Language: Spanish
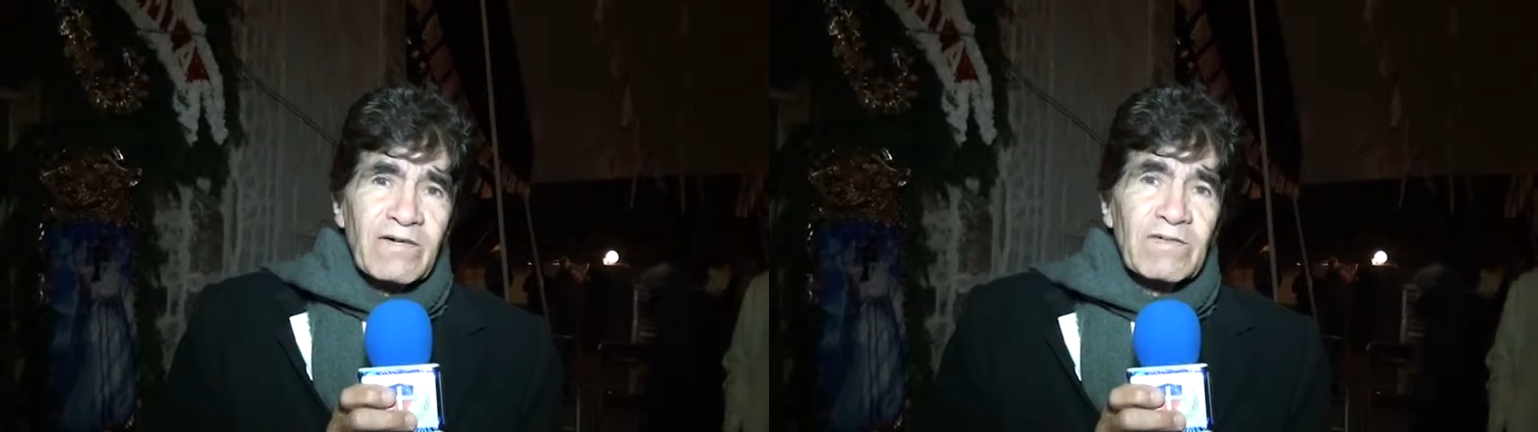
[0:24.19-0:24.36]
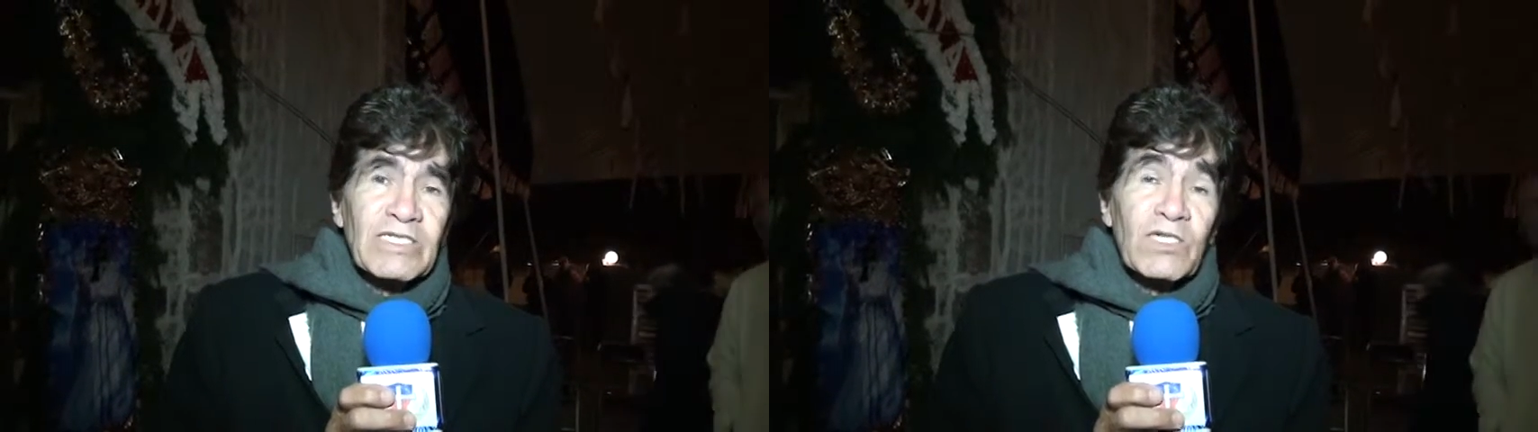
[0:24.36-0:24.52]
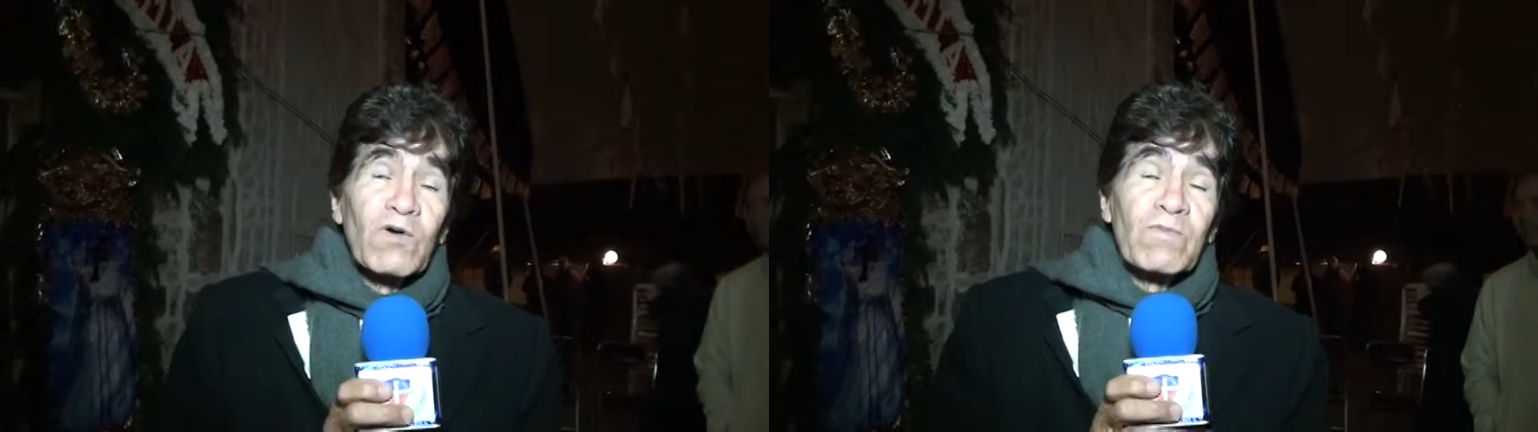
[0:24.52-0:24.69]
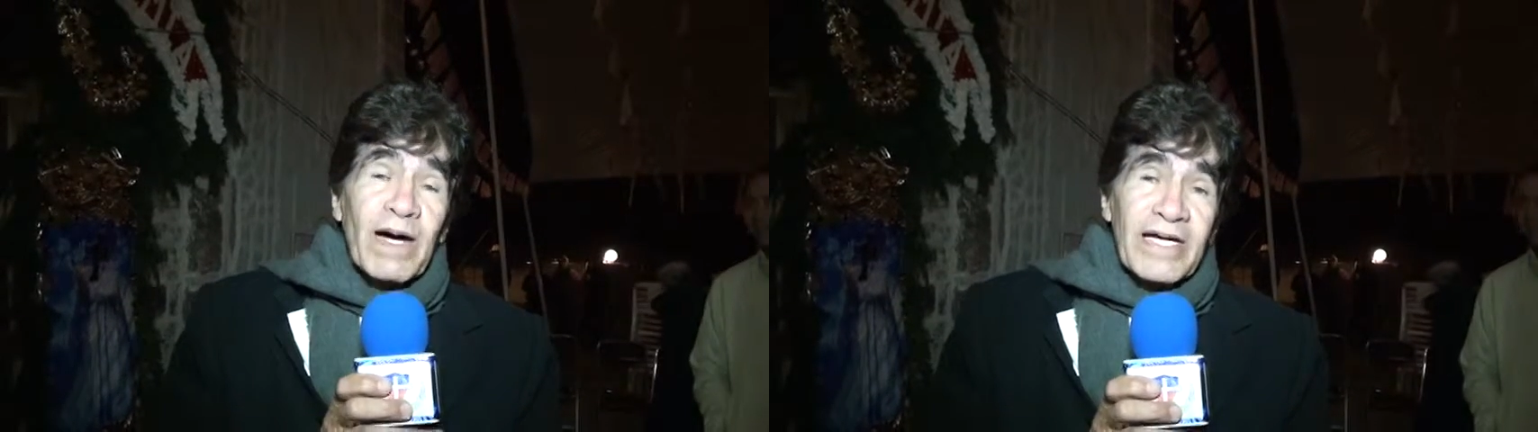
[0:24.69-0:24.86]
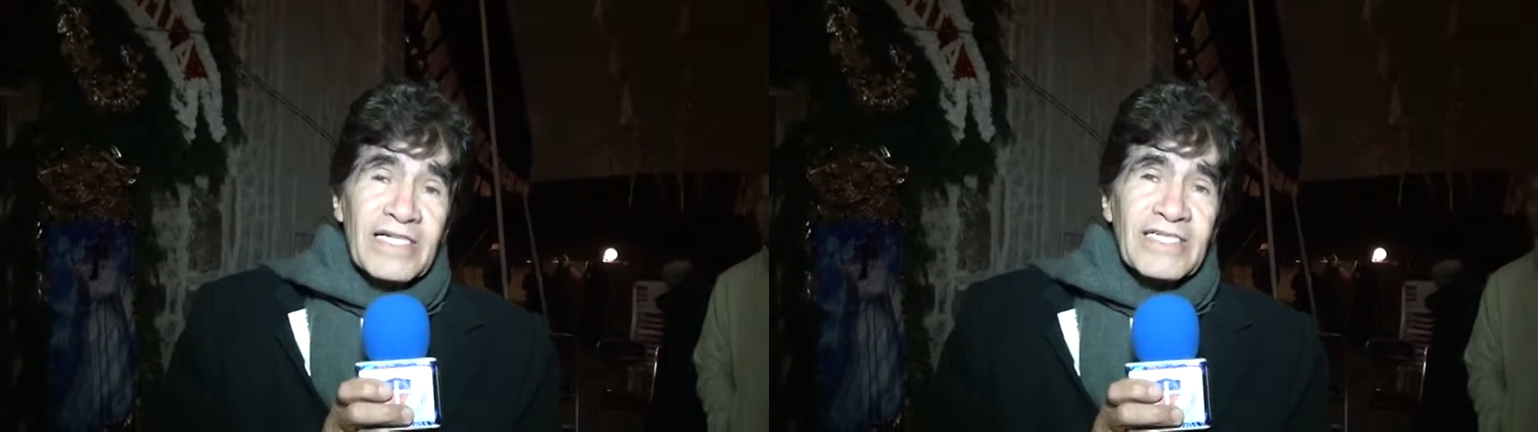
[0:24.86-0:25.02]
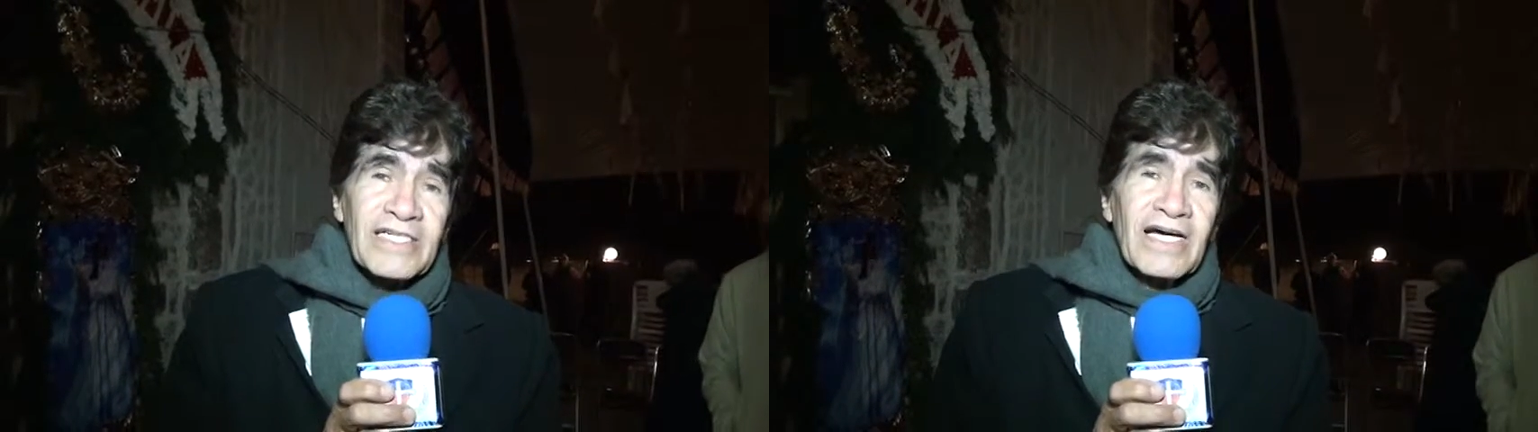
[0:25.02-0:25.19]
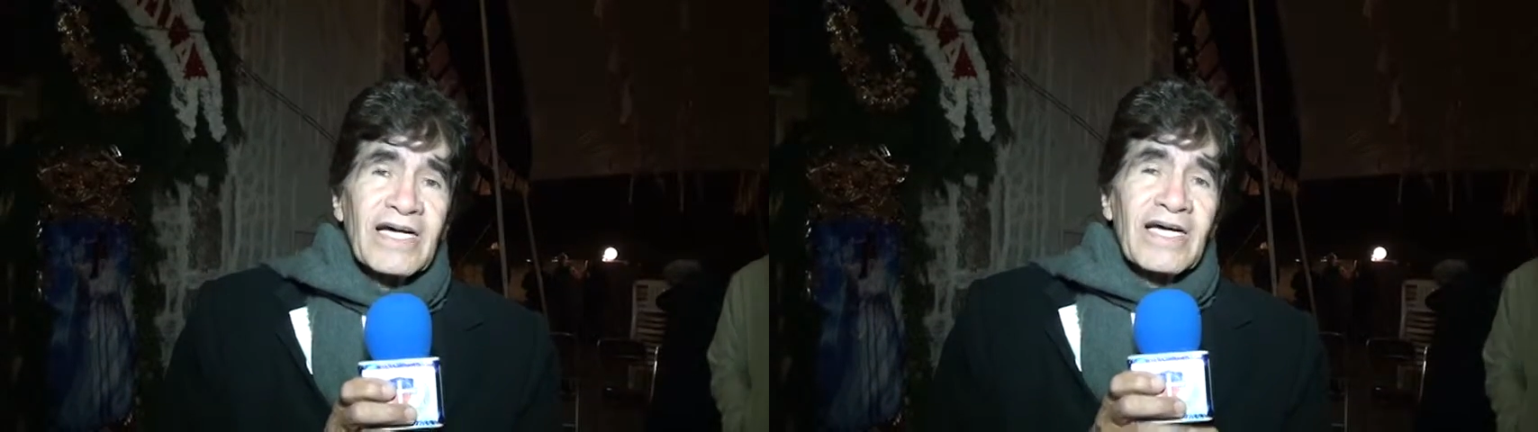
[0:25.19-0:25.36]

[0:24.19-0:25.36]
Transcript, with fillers: nuestro país,